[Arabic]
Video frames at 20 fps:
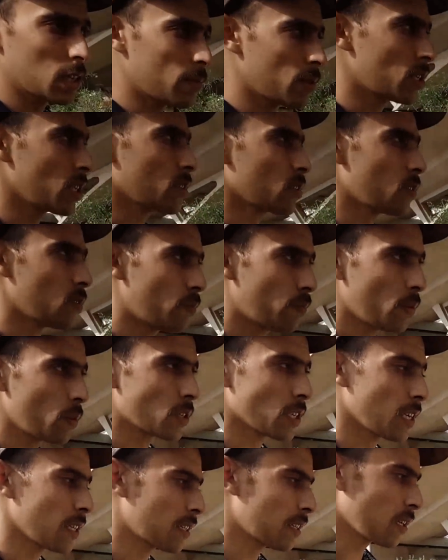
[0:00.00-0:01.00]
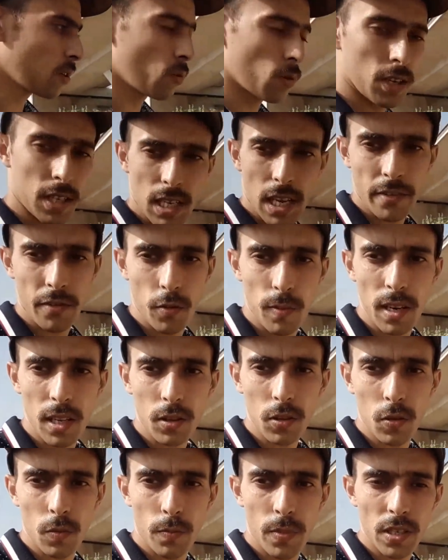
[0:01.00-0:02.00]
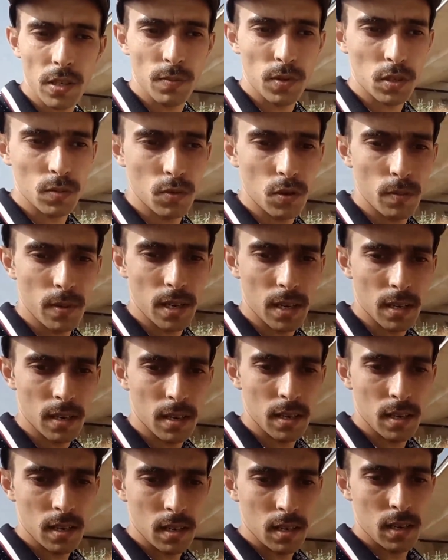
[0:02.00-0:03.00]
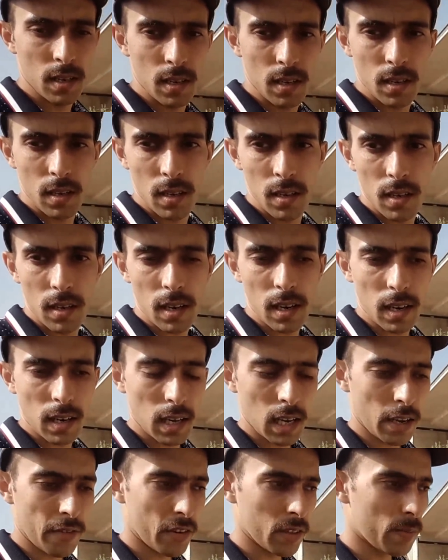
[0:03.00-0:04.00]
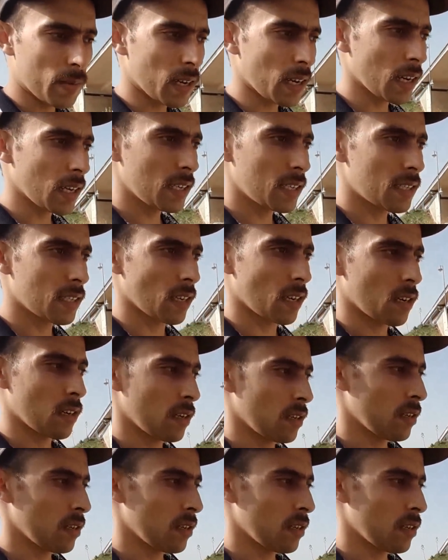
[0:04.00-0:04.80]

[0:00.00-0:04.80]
دابا شي طوبه وتعضك وكتعرفوا بلي الطوبات مسمومين الله يحفظ مع الله يستر